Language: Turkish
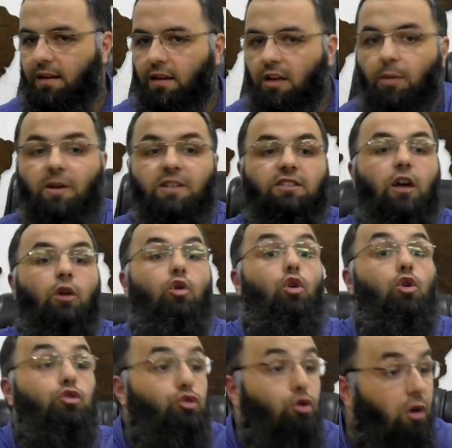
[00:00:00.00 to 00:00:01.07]
namazdan
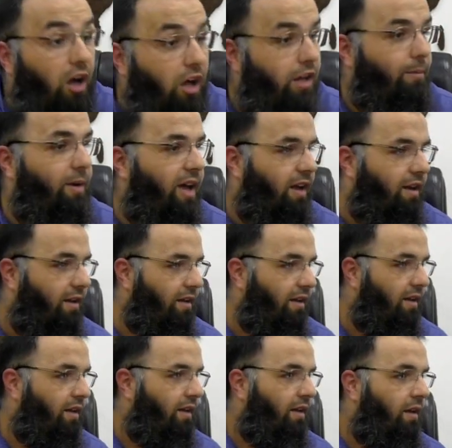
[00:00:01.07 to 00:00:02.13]
huşu almayan,
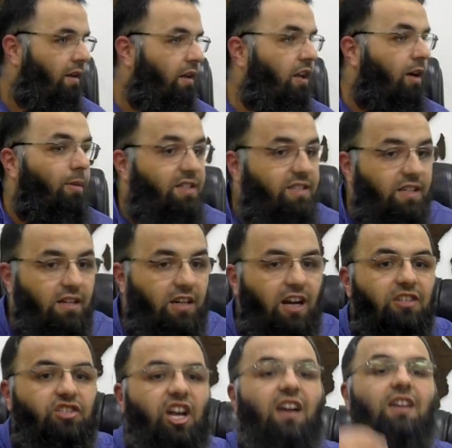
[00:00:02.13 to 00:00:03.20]
namazı
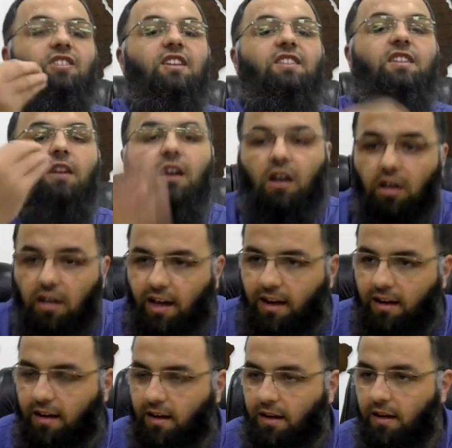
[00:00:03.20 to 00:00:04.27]
kaçarcasına
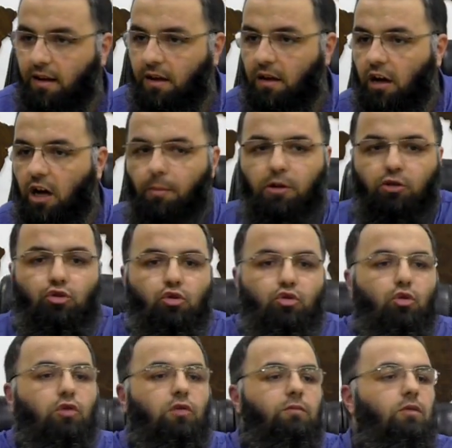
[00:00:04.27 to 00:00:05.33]
kılan, aman şu
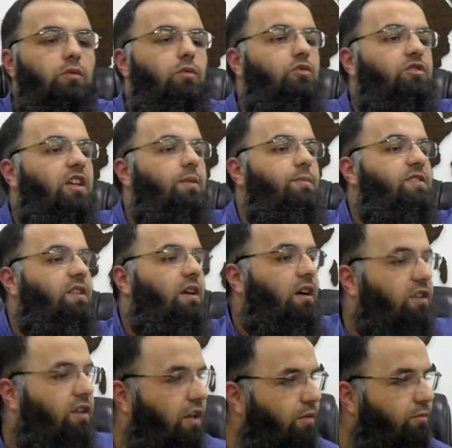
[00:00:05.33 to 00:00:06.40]
sorumluluğu üzerimizde
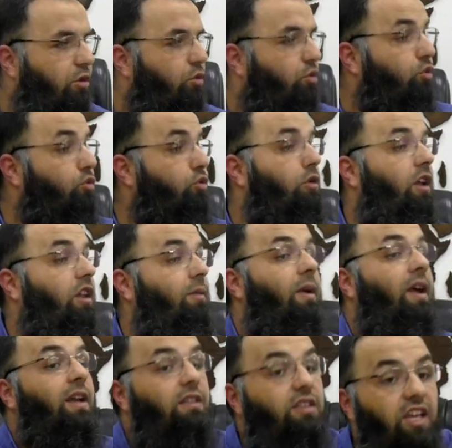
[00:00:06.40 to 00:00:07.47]
atalım da kurtulalım
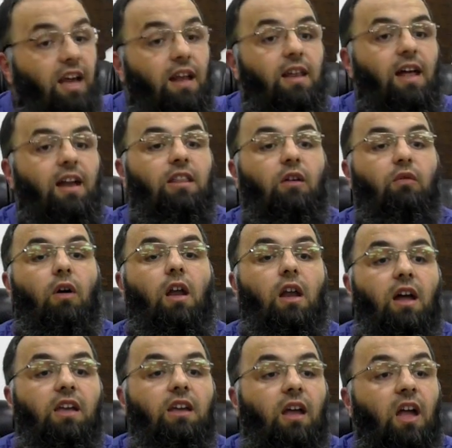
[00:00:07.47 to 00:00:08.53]
diyenler de
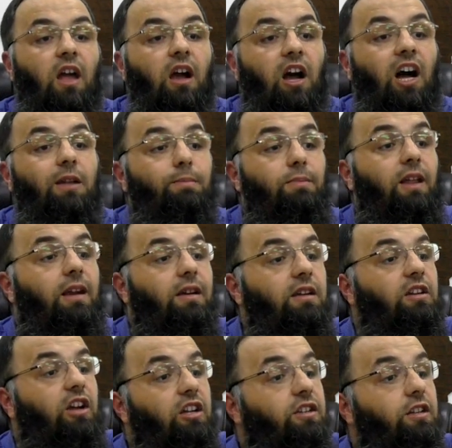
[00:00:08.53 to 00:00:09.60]
vallahi
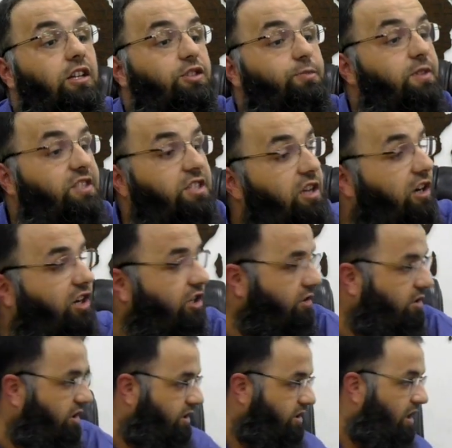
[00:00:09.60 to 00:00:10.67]
kalplerinin katılaşması
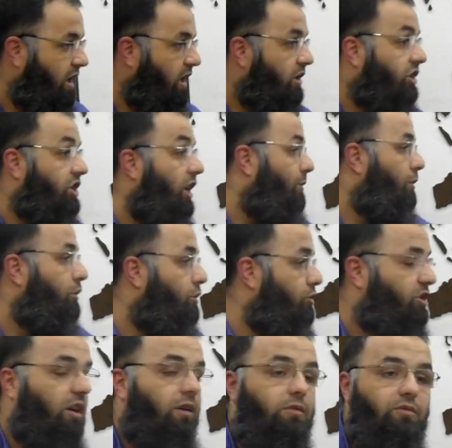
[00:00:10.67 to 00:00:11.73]
yakındır. Kim
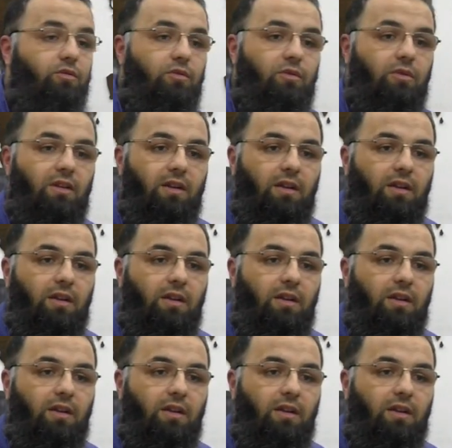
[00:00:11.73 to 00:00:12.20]
olursa olsun.